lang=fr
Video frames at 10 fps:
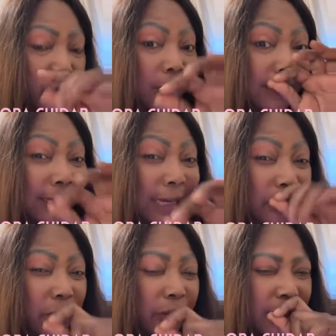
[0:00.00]
Tu
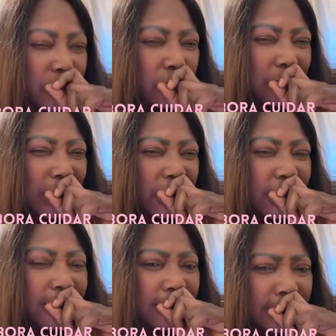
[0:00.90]
clashes, tu insultes ta
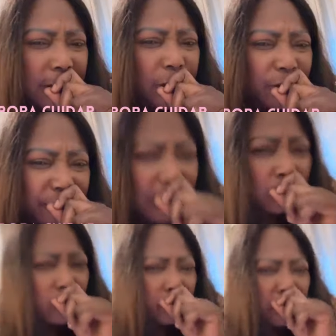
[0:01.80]
génétrice sur
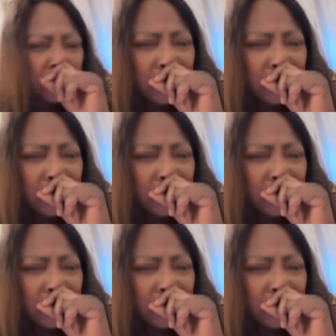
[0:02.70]
Facebook.